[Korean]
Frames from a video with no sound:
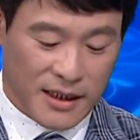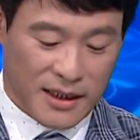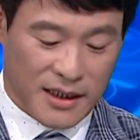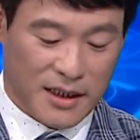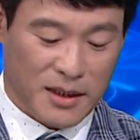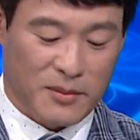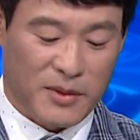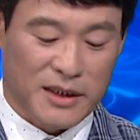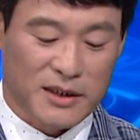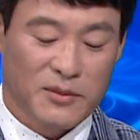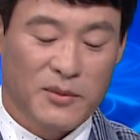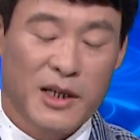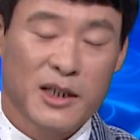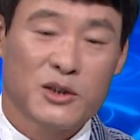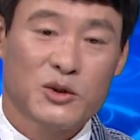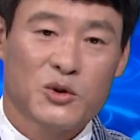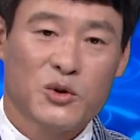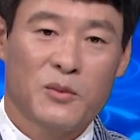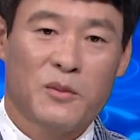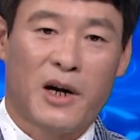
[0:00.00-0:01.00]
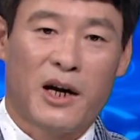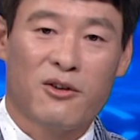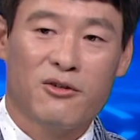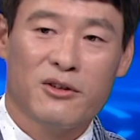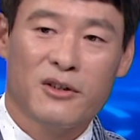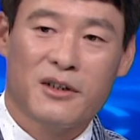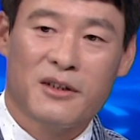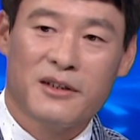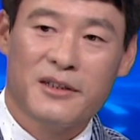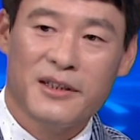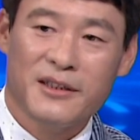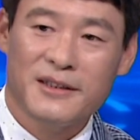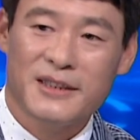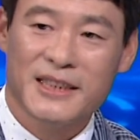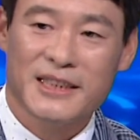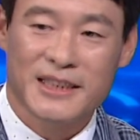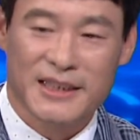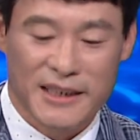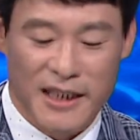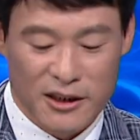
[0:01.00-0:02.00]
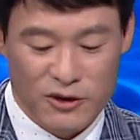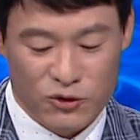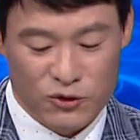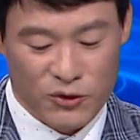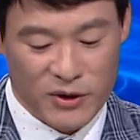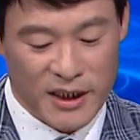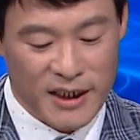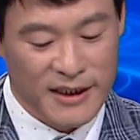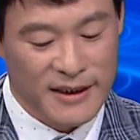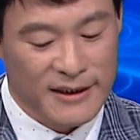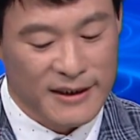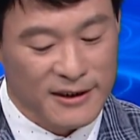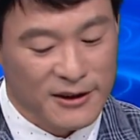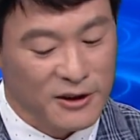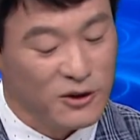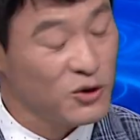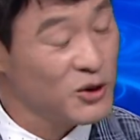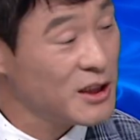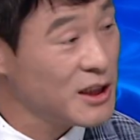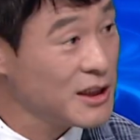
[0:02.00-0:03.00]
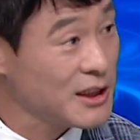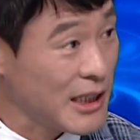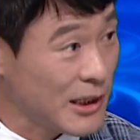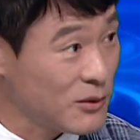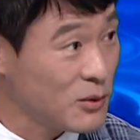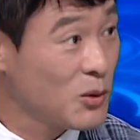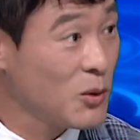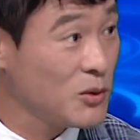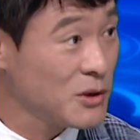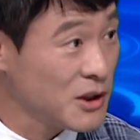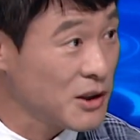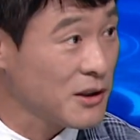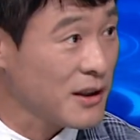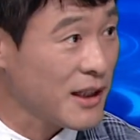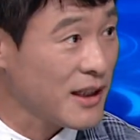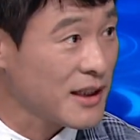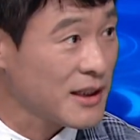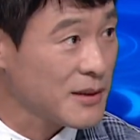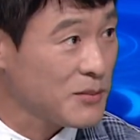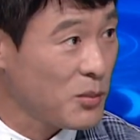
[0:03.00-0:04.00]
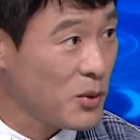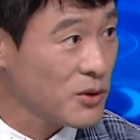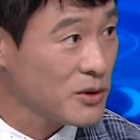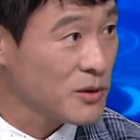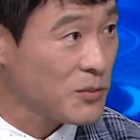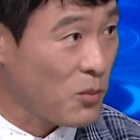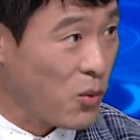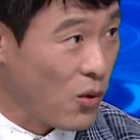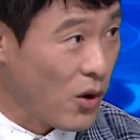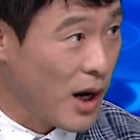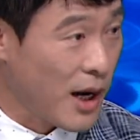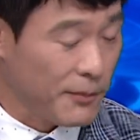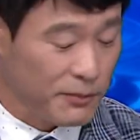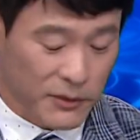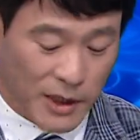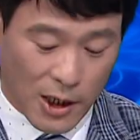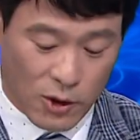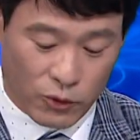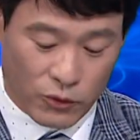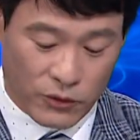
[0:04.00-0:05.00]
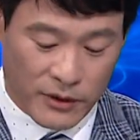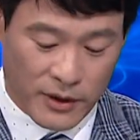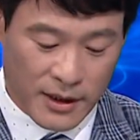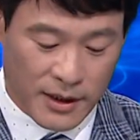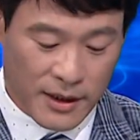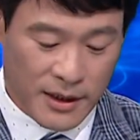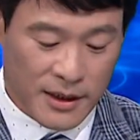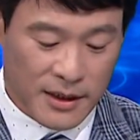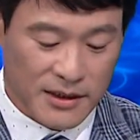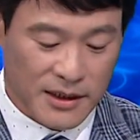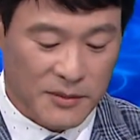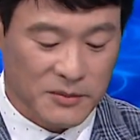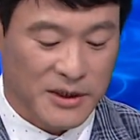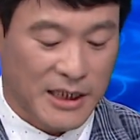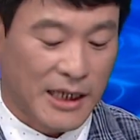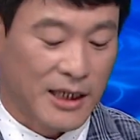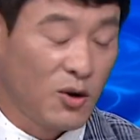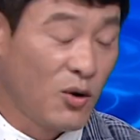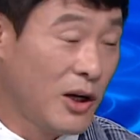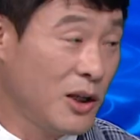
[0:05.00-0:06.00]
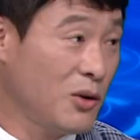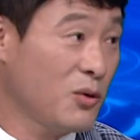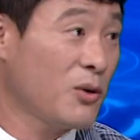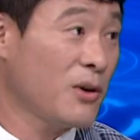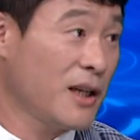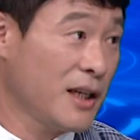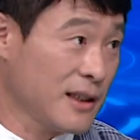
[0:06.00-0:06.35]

예, 마지막으로 좀 아울러 현재 진행 중인 전주시 장동 지역의 스포츠 복합 타운 참 잘 활용을